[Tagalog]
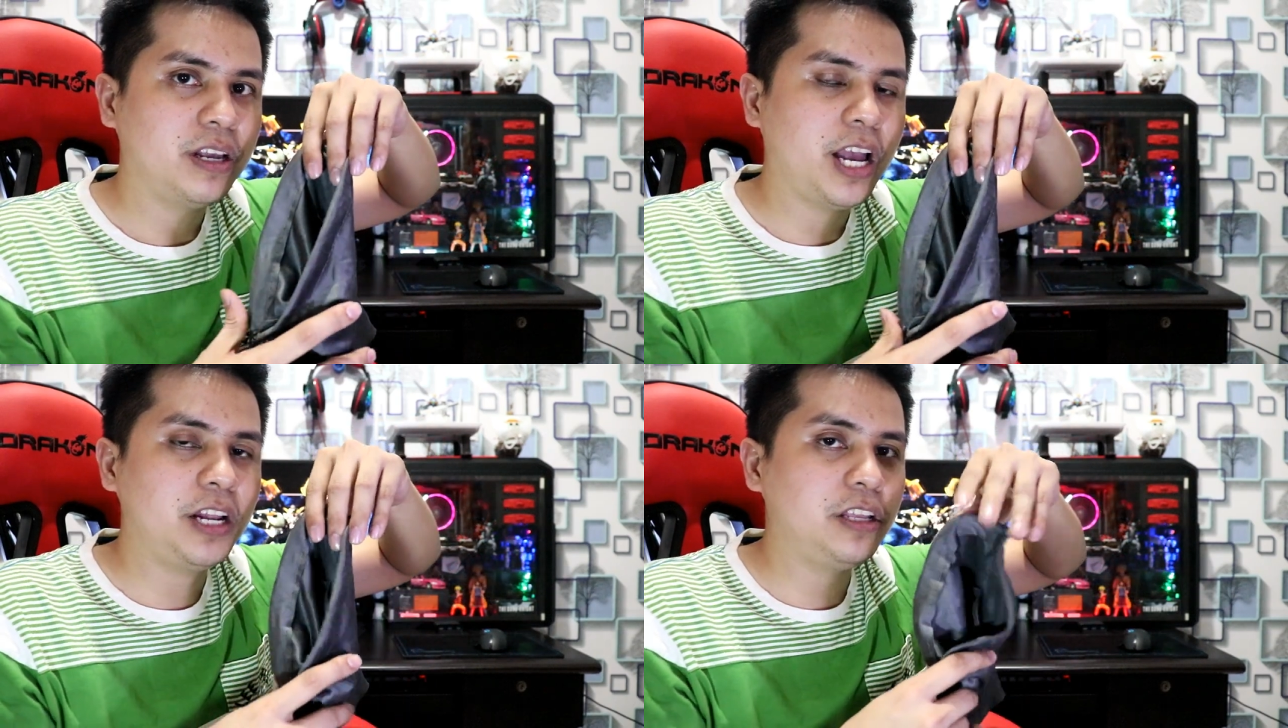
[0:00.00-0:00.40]

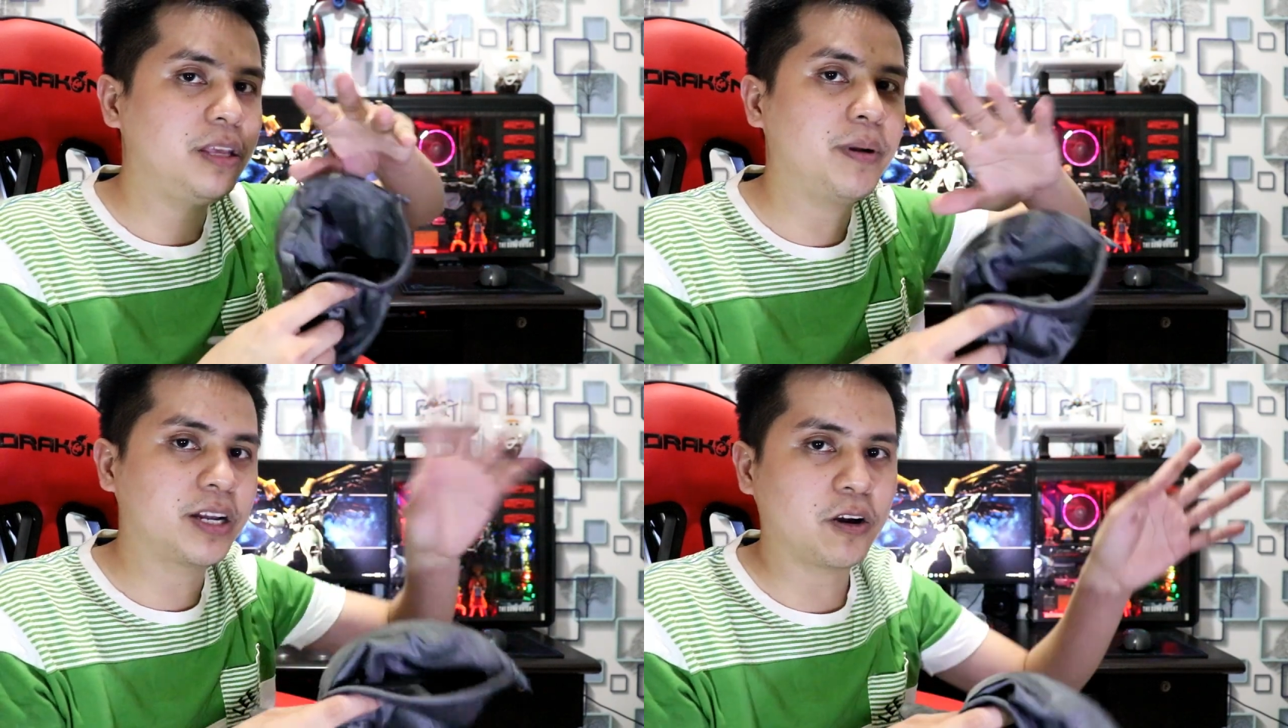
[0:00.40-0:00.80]
and
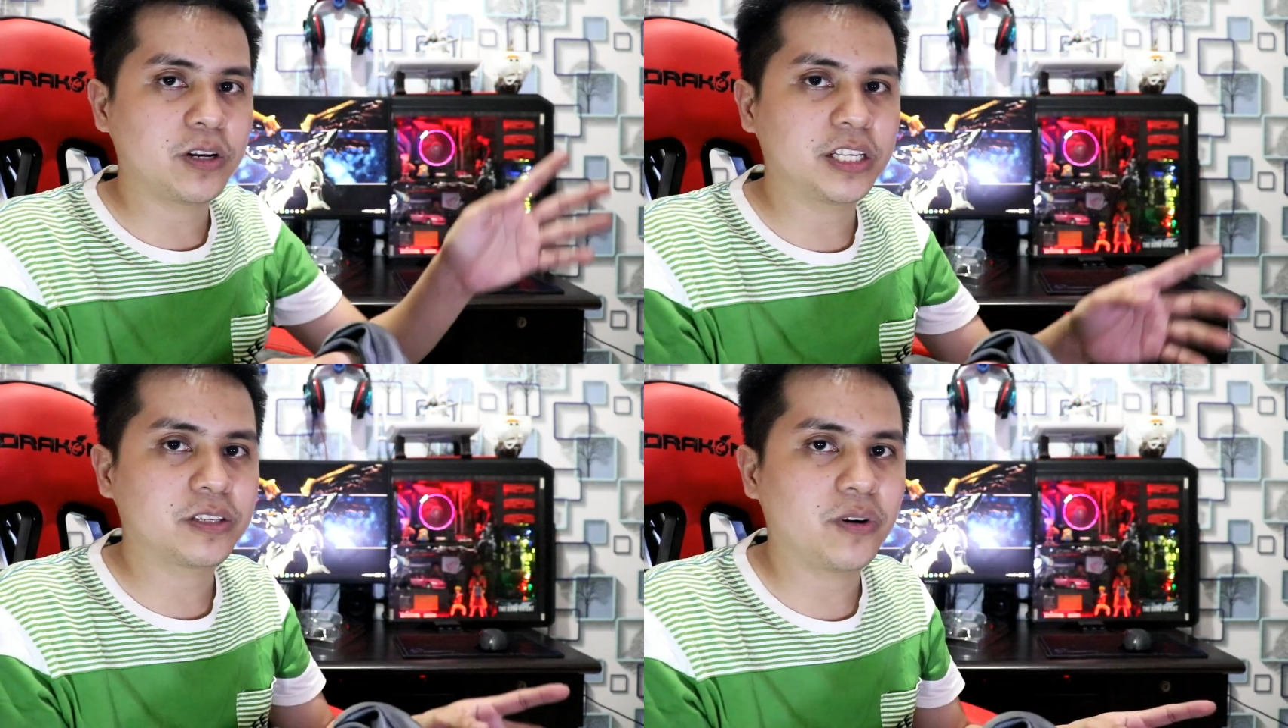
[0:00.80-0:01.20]
hindi
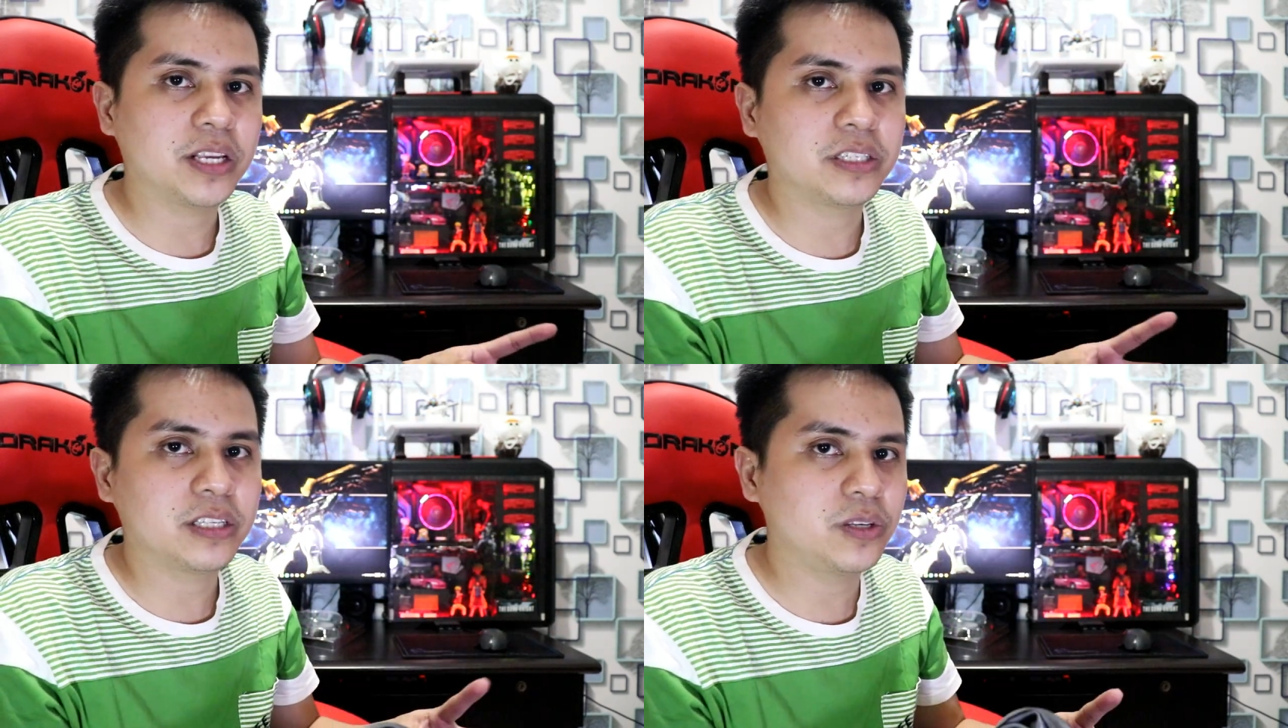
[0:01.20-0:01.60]
magkaroon ng
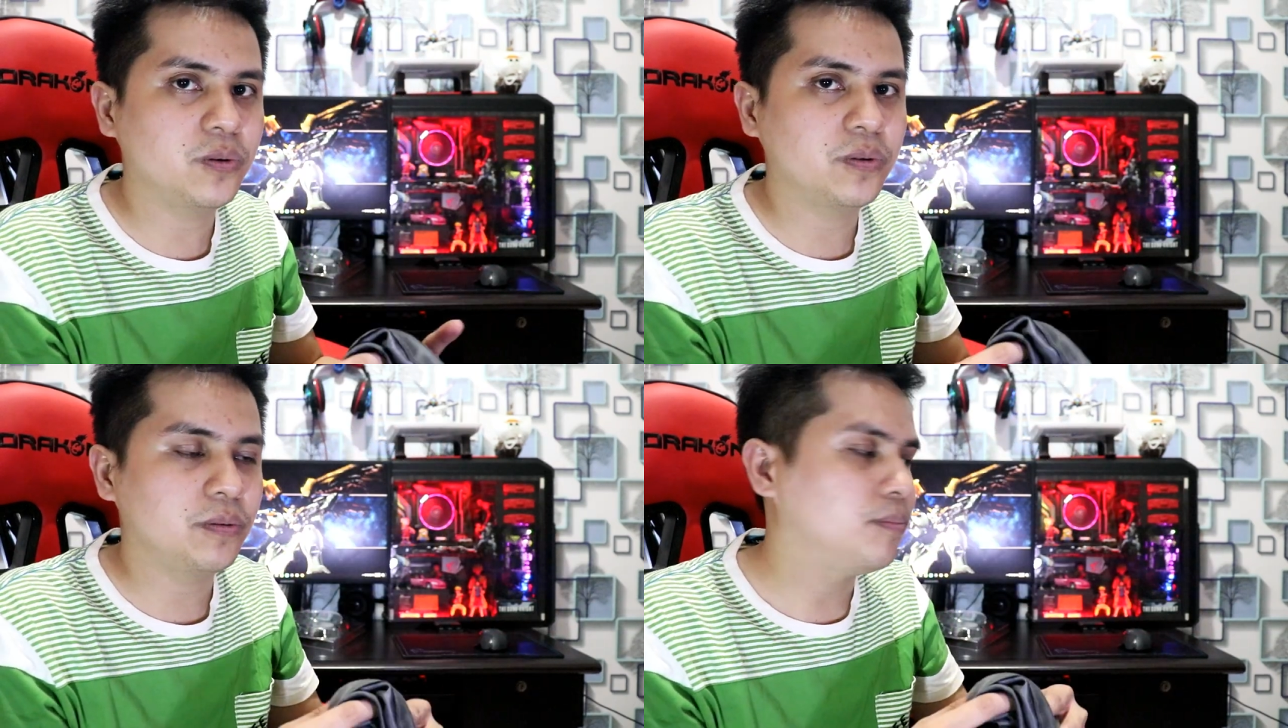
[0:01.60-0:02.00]
scratches
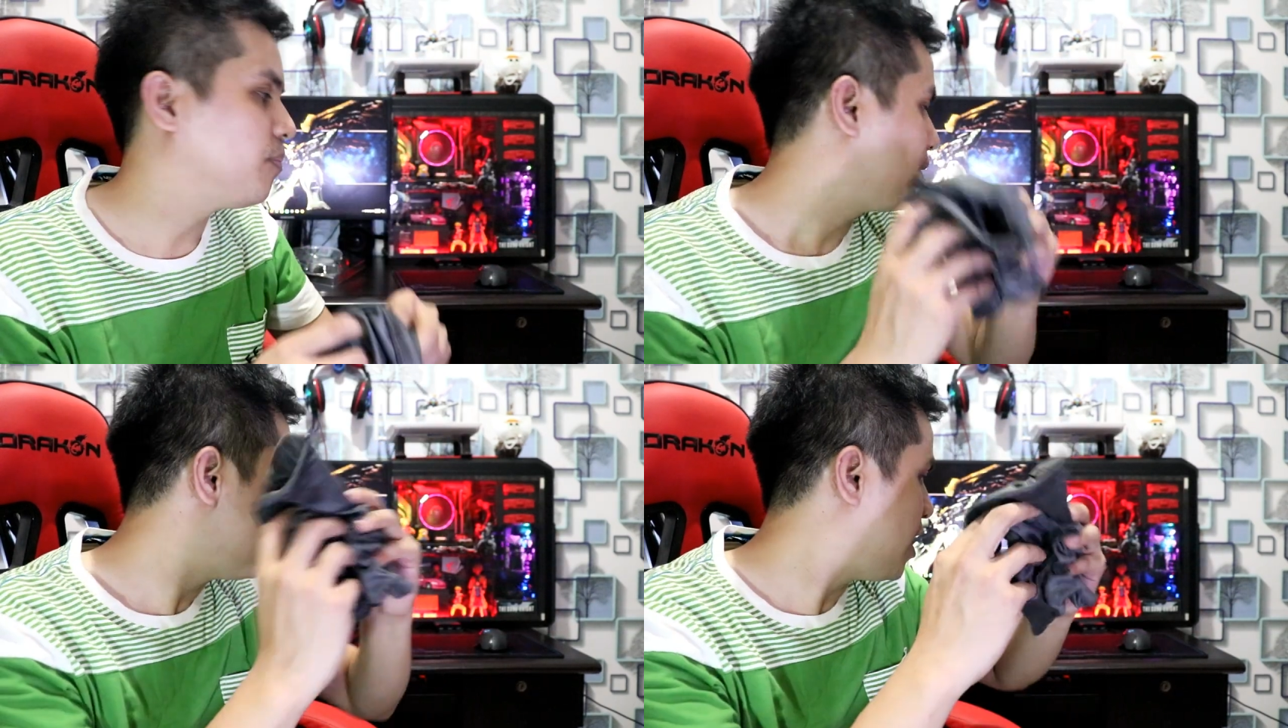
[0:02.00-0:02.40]
yung
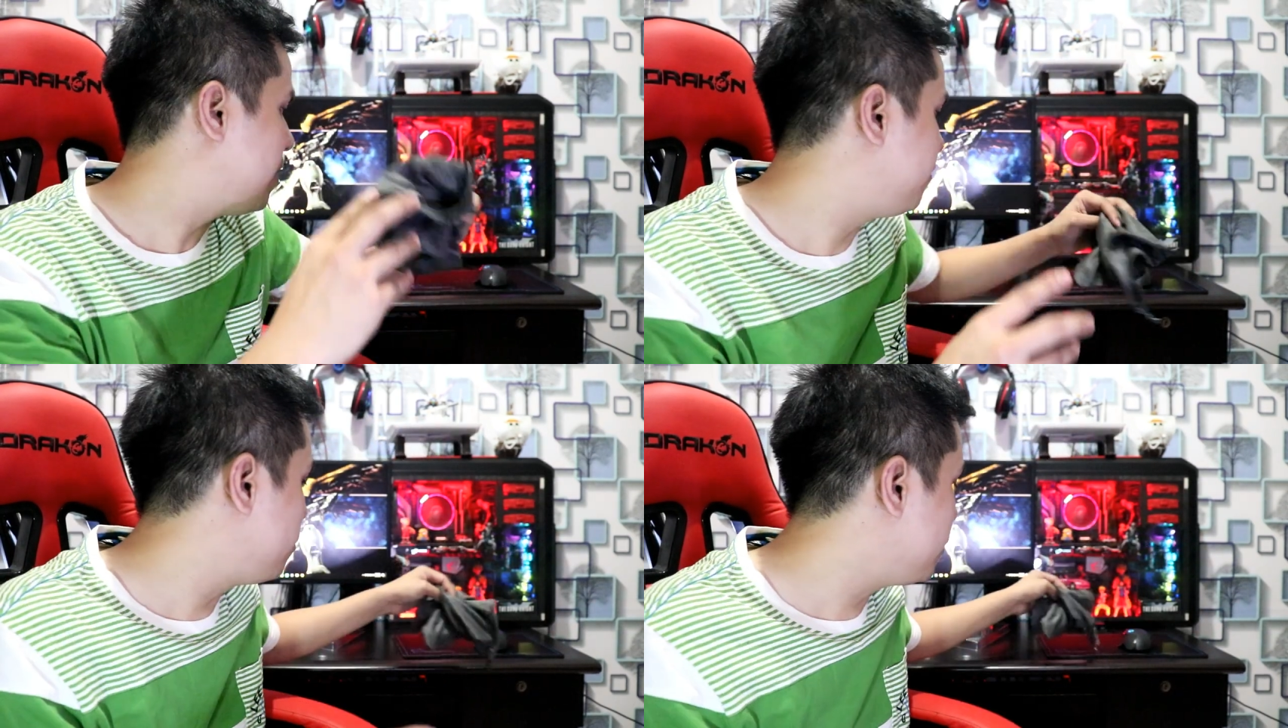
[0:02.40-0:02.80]

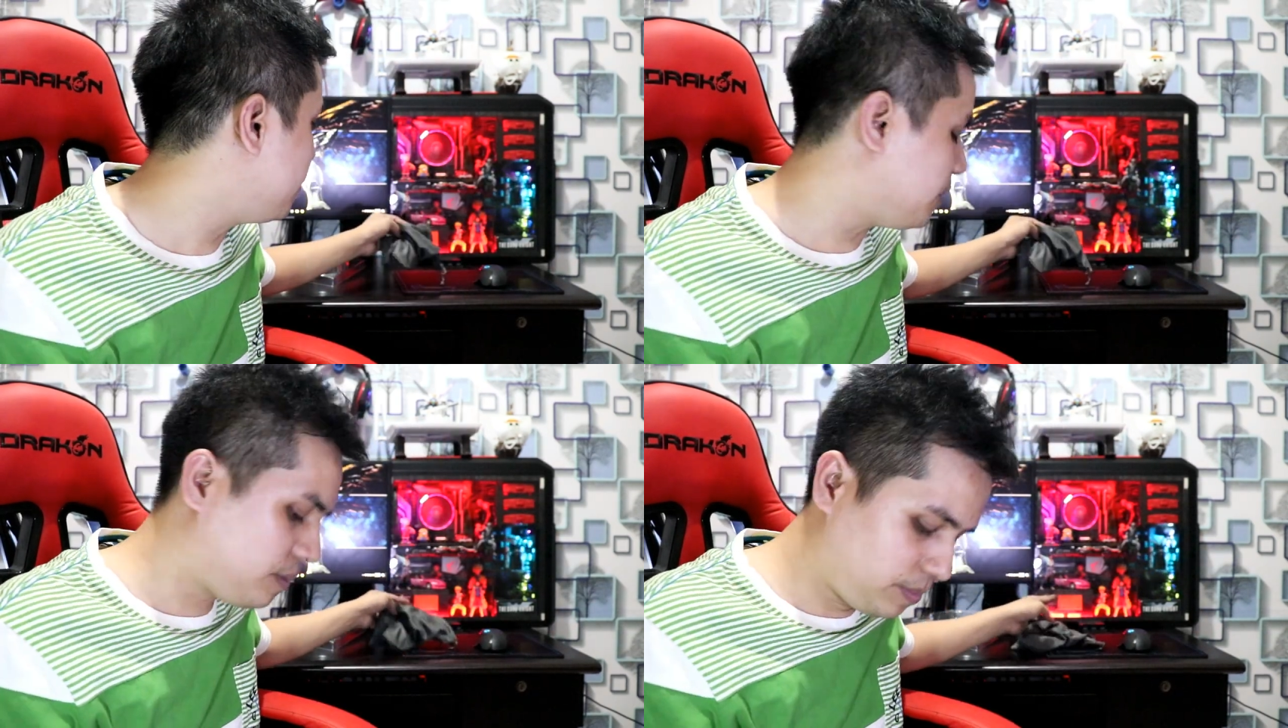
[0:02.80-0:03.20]
headphone nyo.